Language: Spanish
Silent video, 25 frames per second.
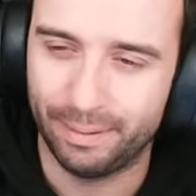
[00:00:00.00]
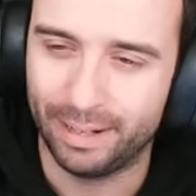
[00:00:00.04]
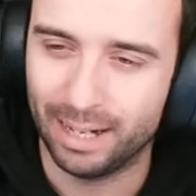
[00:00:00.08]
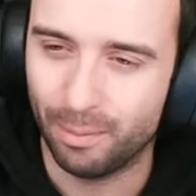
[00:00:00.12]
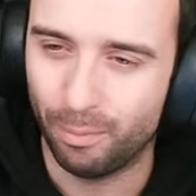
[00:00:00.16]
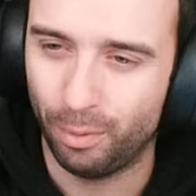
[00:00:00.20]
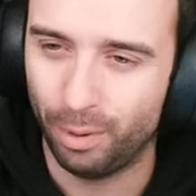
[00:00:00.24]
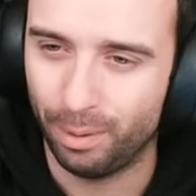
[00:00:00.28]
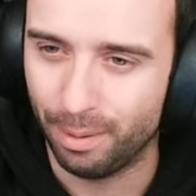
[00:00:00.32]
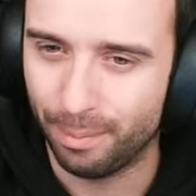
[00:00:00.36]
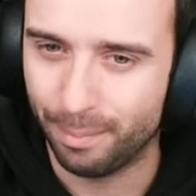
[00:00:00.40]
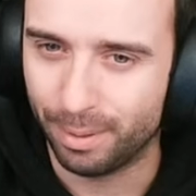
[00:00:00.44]
venía
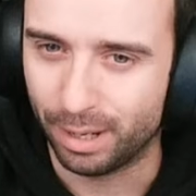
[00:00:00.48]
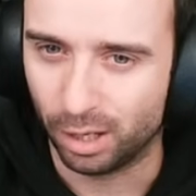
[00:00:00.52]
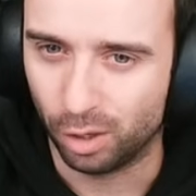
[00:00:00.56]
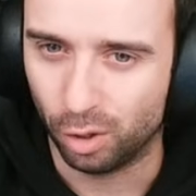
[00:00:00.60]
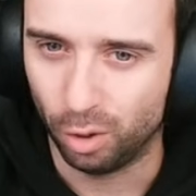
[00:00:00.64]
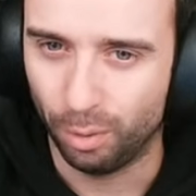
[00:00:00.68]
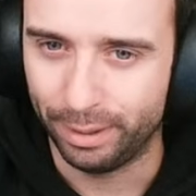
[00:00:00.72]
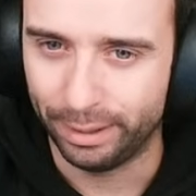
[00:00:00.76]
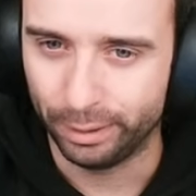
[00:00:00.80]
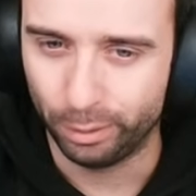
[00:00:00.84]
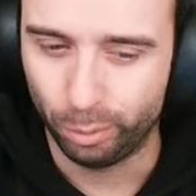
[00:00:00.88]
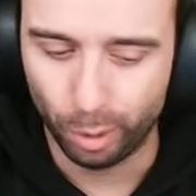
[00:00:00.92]
muy bien para
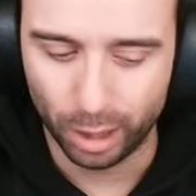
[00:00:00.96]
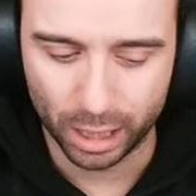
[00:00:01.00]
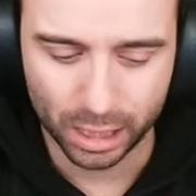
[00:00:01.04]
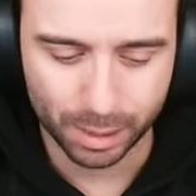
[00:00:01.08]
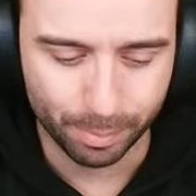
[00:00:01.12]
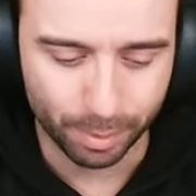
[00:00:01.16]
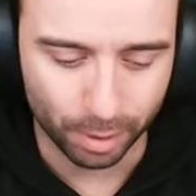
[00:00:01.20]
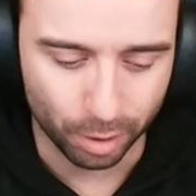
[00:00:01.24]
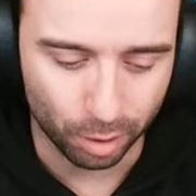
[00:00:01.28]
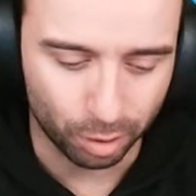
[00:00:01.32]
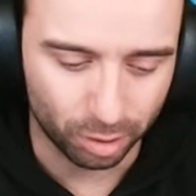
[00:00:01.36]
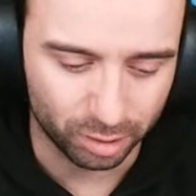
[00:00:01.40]
coberturas,
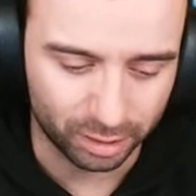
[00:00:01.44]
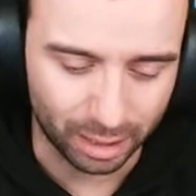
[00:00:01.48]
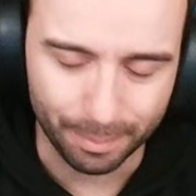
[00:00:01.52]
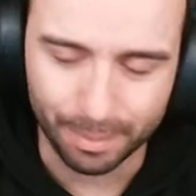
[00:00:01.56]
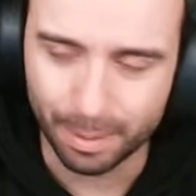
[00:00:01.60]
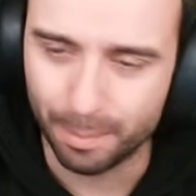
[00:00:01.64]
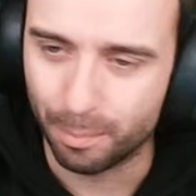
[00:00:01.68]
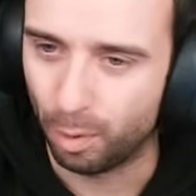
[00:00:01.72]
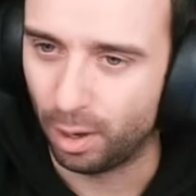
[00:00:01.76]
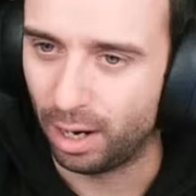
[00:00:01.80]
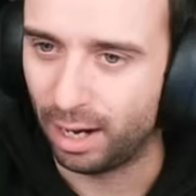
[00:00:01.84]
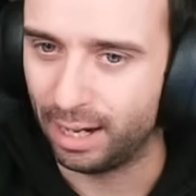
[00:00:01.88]
pero
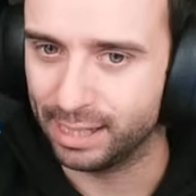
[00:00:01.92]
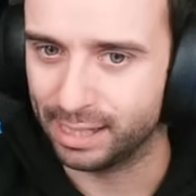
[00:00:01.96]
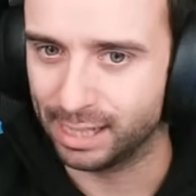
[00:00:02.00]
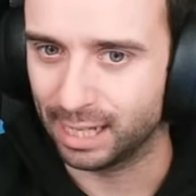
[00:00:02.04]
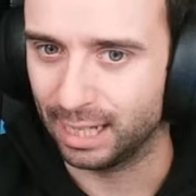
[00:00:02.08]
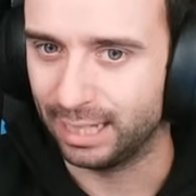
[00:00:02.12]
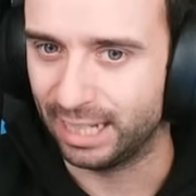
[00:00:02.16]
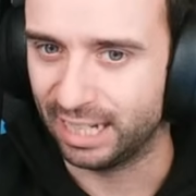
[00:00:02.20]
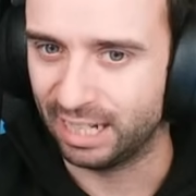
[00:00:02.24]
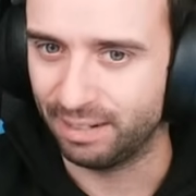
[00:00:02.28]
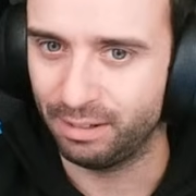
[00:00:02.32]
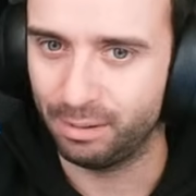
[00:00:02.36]
también mola el
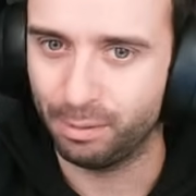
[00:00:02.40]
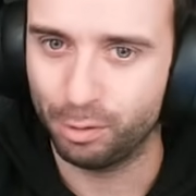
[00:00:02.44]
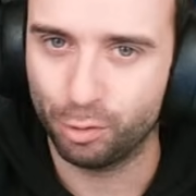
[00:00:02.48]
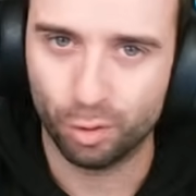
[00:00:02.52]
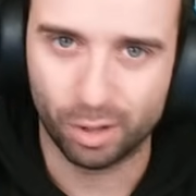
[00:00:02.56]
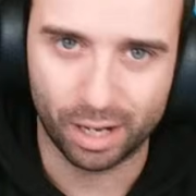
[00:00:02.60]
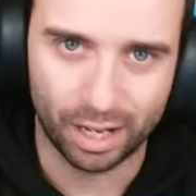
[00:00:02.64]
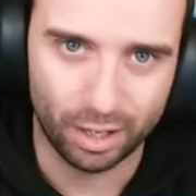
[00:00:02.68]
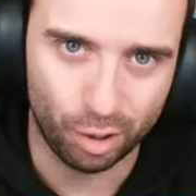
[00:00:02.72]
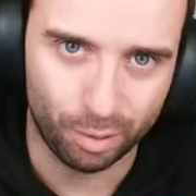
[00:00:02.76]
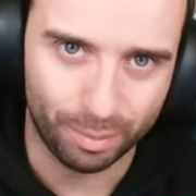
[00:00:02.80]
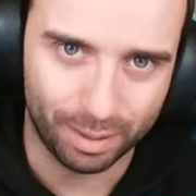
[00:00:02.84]
escaldar. Habéis
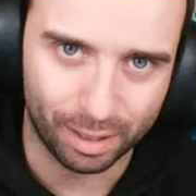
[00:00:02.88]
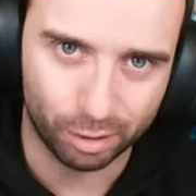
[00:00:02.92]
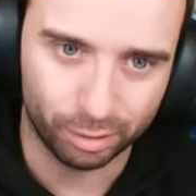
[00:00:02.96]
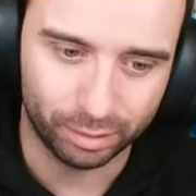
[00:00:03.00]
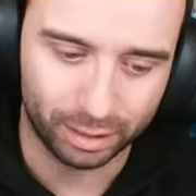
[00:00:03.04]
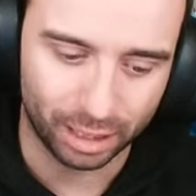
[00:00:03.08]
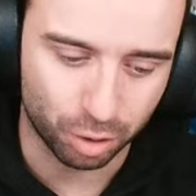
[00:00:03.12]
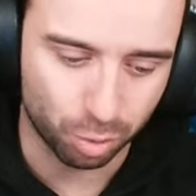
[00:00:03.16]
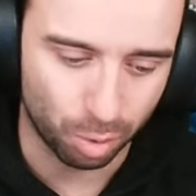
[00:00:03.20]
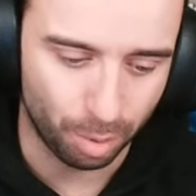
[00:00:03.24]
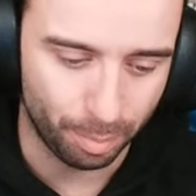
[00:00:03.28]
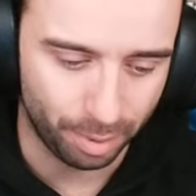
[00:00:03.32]
visto que ha ido bien
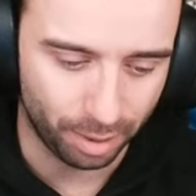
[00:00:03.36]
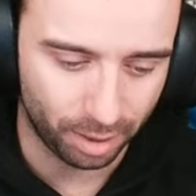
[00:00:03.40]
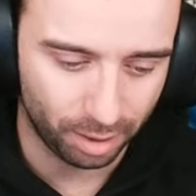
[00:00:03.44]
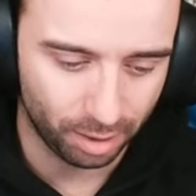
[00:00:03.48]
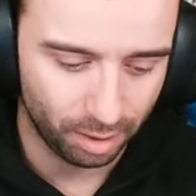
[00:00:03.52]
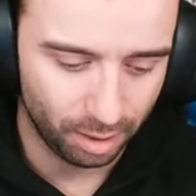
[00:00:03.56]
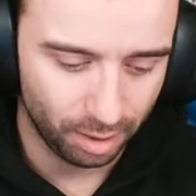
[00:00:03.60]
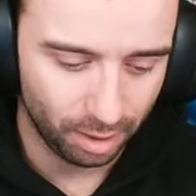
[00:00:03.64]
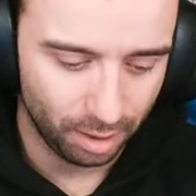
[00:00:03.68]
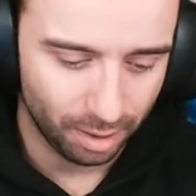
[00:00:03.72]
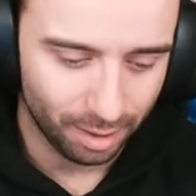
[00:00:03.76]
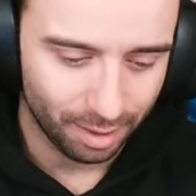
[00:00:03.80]
contra el Swamper.
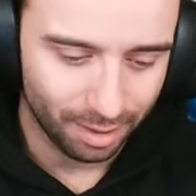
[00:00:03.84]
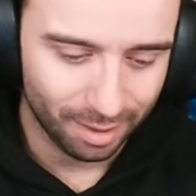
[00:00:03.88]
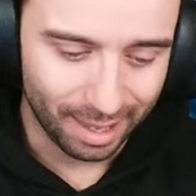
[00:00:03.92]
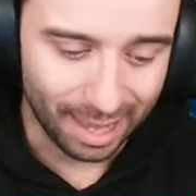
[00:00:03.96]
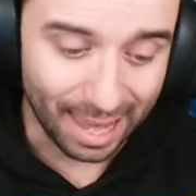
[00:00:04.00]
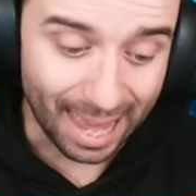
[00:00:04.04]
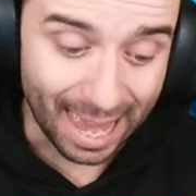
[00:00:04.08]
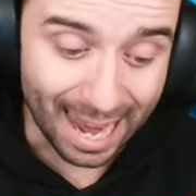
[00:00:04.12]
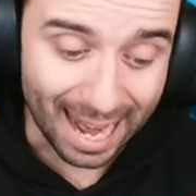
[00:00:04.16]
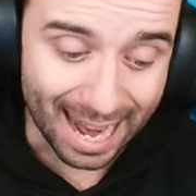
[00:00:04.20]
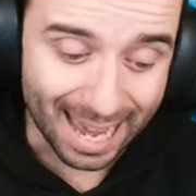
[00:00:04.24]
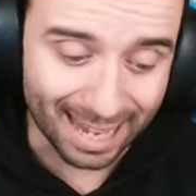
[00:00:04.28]

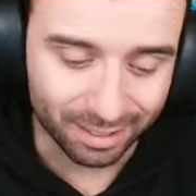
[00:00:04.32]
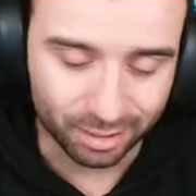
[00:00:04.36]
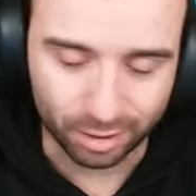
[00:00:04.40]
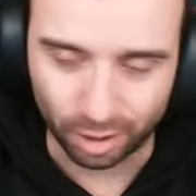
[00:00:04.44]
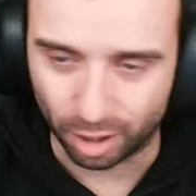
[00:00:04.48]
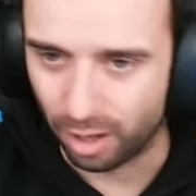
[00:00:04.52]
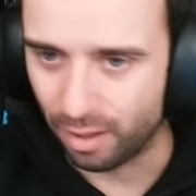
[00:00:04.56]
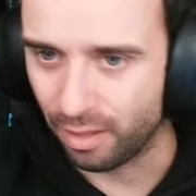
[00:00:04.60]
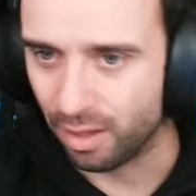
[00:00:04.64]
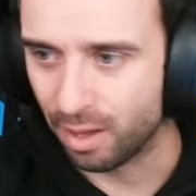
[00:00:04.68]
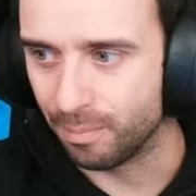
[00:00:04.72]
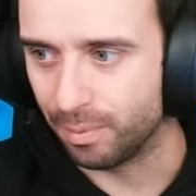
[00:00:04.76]

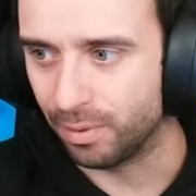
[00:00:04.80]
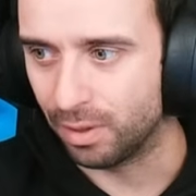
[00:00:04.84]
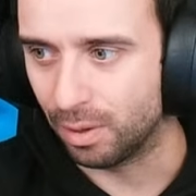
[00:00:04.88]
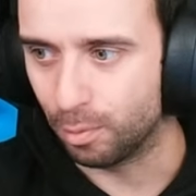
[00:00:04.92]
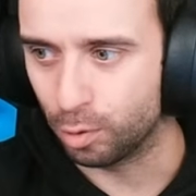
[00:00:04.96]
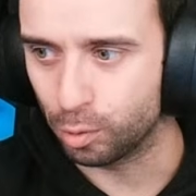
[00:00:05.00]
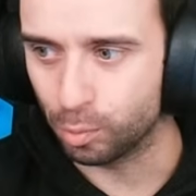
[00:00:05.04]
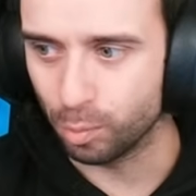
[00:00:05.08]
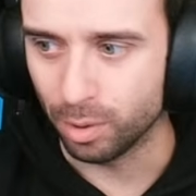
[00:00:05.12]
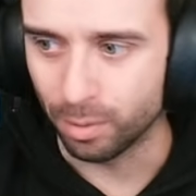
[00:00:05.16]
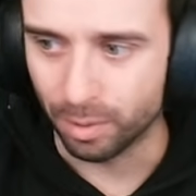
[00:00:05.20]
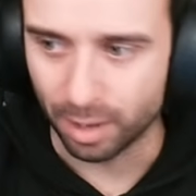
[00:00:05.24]
Electrode,
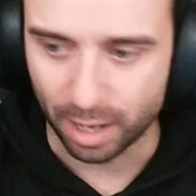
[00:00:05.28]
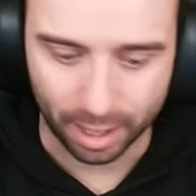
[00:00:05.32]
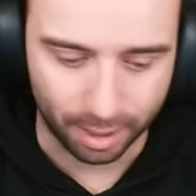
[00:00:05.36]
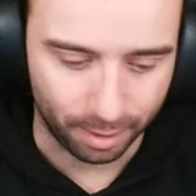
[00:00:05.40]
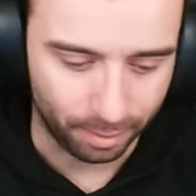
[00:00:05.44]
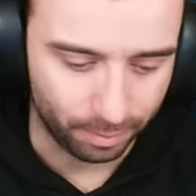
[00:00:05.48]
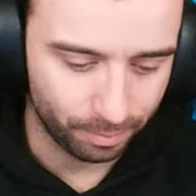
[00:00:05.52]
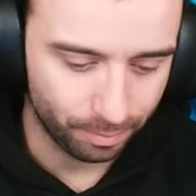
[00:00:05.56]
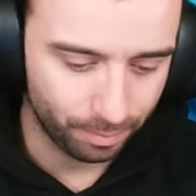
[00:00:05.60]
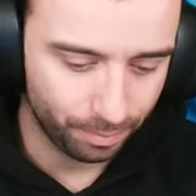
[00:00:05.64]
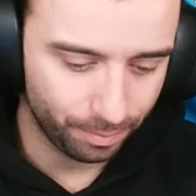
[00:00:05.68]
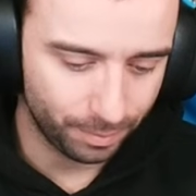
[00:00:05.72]
empezamos muy
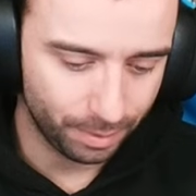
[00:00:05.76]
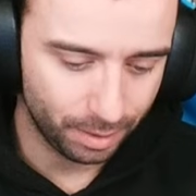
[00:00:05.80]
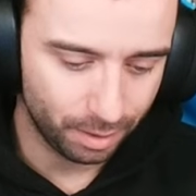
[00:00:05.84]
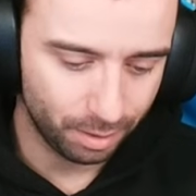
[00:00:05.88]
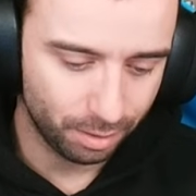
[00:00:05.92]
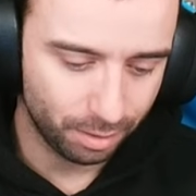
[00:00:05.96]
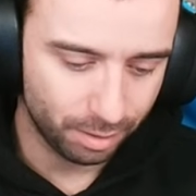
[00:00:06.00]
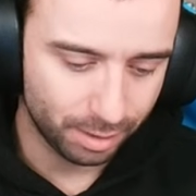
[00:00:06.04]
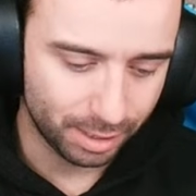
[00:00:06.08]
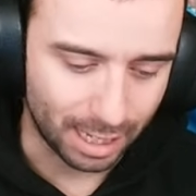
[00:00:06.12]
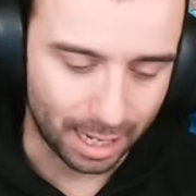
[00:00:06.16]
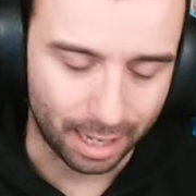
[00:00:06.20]
bien.
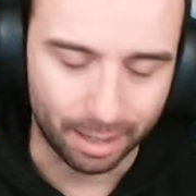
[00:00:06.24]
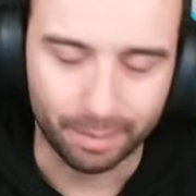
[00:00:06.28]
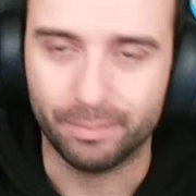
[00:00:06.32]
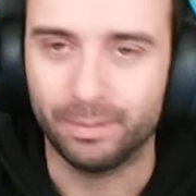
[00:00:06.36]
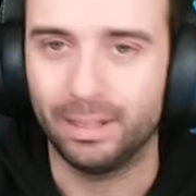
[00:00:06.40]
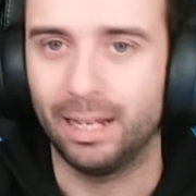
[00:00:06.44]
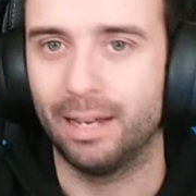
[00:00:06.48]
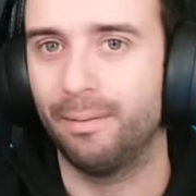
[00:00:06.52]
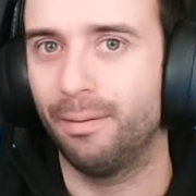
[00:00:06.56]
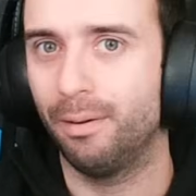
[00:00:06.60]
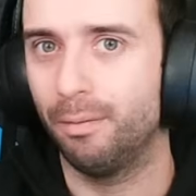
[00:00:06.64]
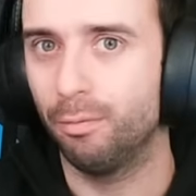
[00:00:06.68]
O sea,
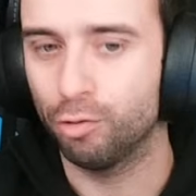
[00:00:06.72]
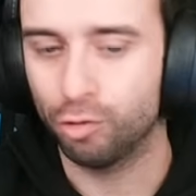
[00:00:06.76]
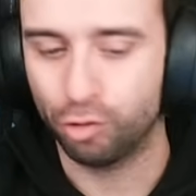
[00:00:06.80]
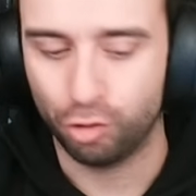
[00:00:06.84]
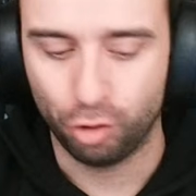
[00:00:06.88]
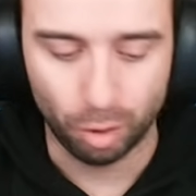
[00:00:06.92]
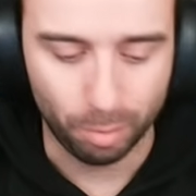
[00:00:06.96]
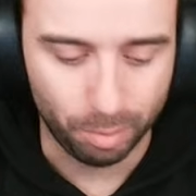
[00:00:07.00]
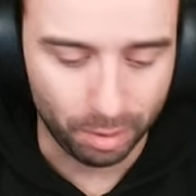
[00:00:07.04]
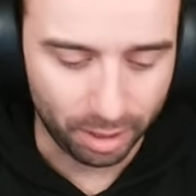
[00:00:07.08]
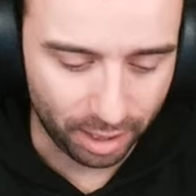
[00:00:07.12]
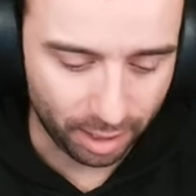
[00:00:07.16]
ya vamos
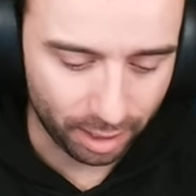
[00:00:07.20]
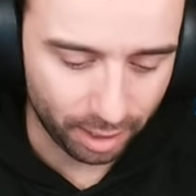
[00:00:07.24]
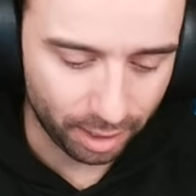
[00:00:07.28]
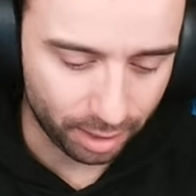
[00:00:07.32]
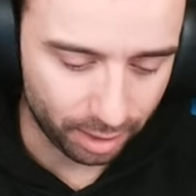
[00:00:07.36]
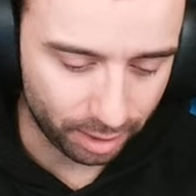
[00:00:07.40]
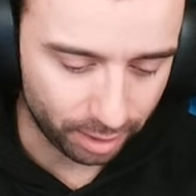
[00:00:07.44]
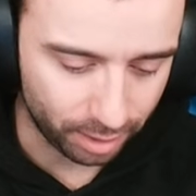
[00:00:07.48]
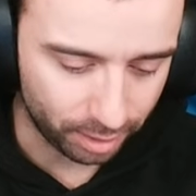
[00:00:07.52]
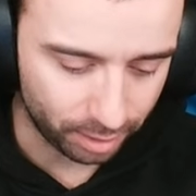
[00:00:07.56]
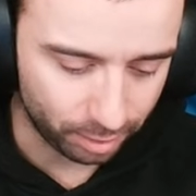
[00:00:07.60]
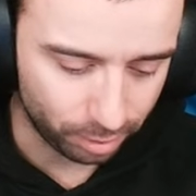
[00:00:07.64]

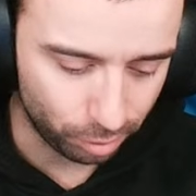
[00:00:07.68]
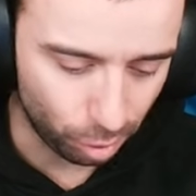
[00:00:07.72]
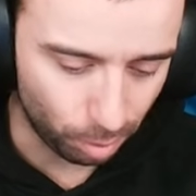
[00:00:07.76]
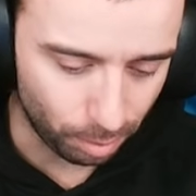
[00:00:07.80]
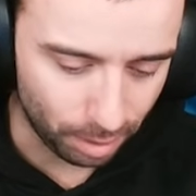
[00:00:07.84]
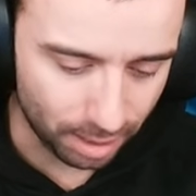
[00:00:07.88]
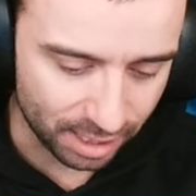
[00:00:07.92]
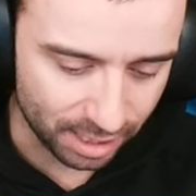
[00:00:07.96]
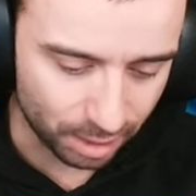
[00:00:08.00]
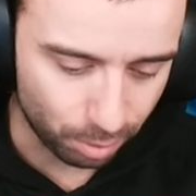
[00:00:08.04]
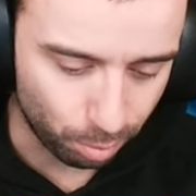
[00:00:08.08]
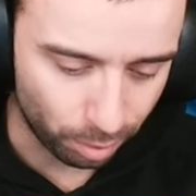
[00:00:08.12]
doble,
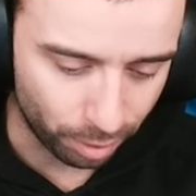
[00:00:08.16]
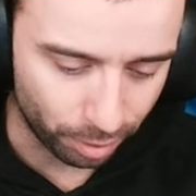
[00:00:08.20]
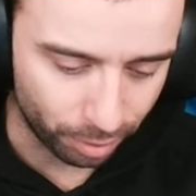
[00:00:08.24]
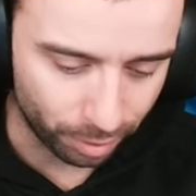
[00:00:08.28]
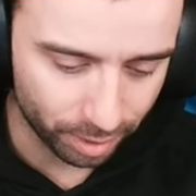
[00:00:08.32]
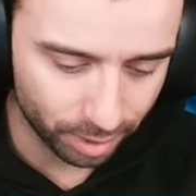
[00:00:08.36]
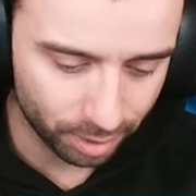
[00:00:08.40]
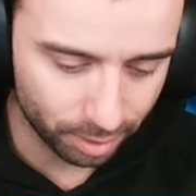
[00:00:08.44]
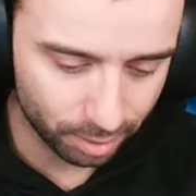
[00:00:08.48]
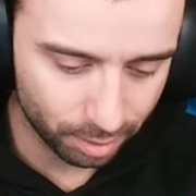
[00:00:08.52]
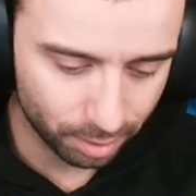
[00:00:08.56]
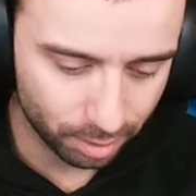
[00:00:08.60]
doble lead bueno,
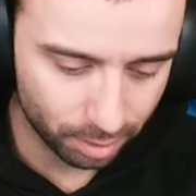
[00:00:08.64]
¿eh?